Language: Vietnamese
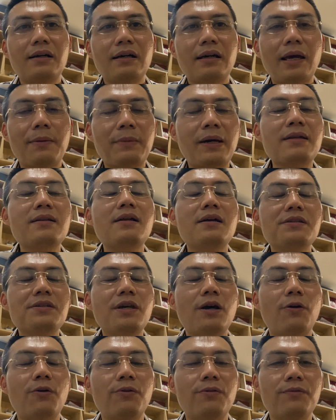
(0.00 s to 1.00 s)
Em cắt rất là
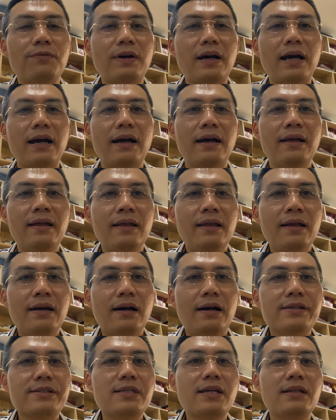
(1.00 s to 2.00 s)
nhiều và
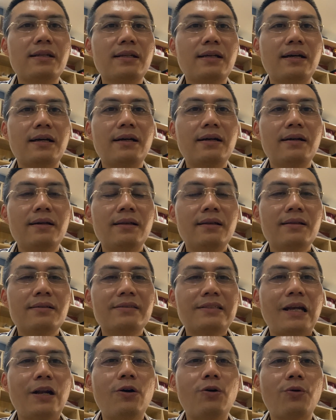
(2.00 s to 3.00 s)
ở trên
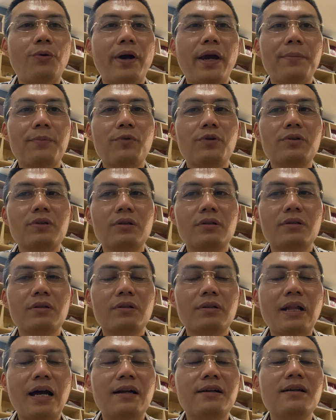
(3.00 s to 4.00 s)
Zalo của em có
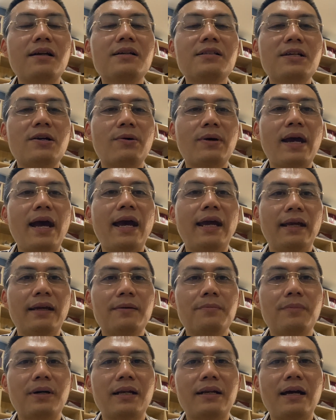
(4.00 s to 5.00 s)
đăng rất là nhiều cái ảnh
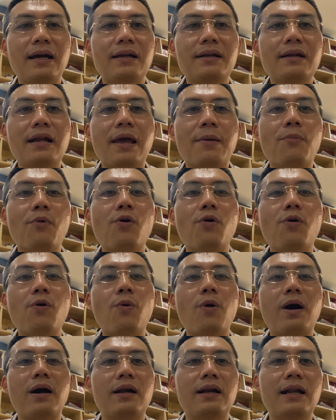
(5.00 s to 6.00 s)
mà đã demo
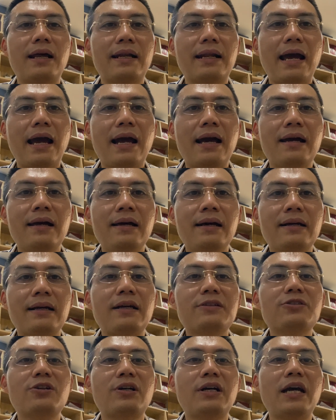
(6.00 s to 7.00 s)
hoặc là đã
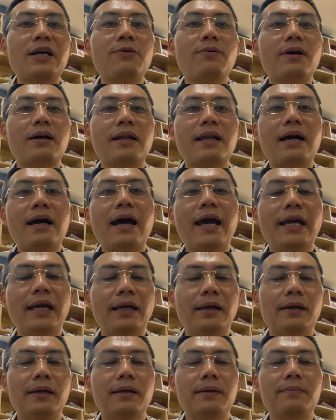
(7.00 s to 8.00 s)
cắt cho khách, hoặc là ảnh
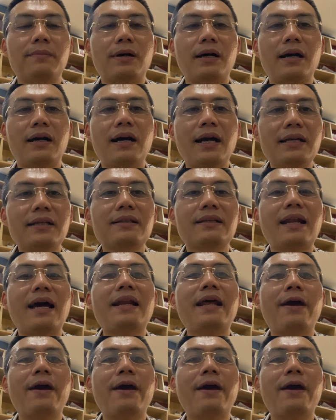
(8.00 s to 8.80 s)
mà khách đã